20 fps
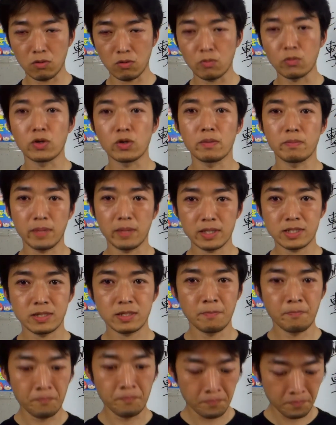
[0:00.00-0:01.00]
思います。
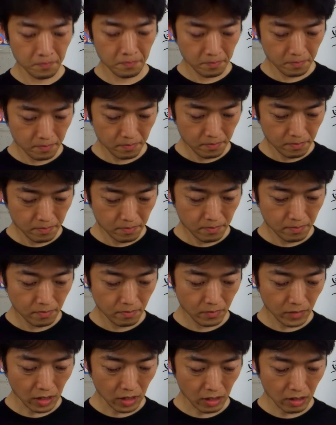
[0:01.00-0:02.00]

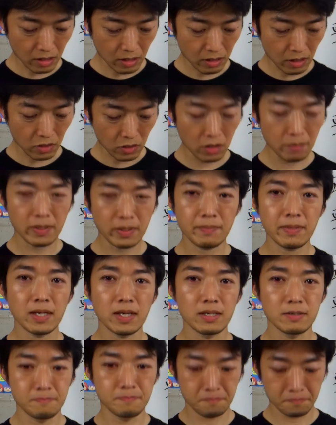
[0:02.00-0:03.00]
で例えば、まあ